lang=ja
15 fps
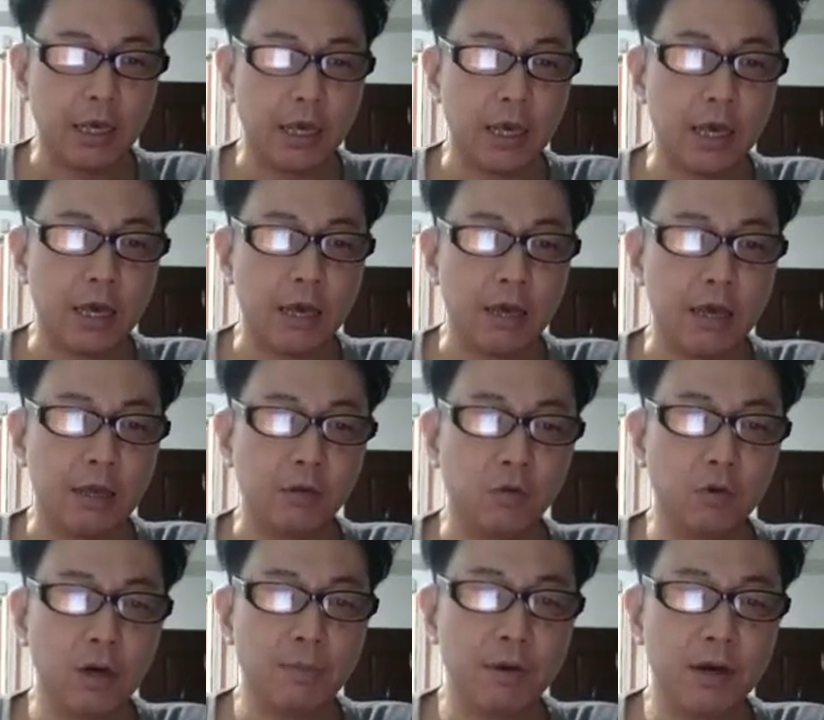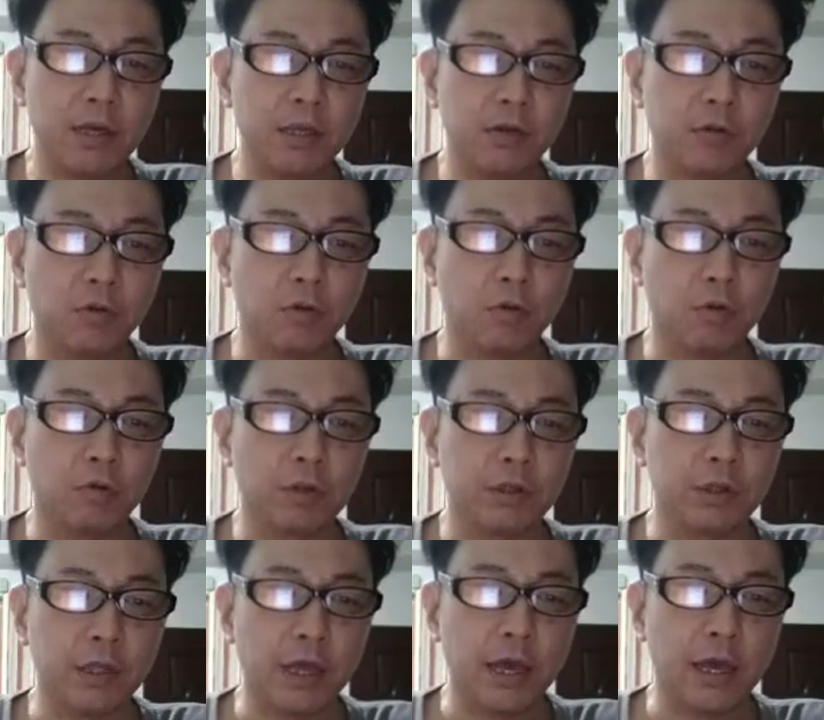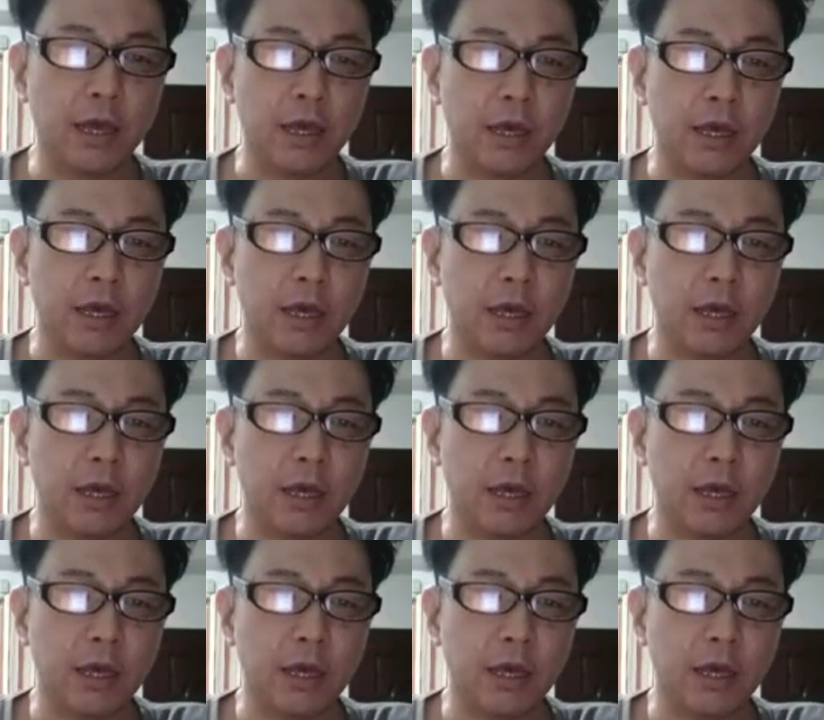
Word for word: えー、動画マーケティングの方法ですね、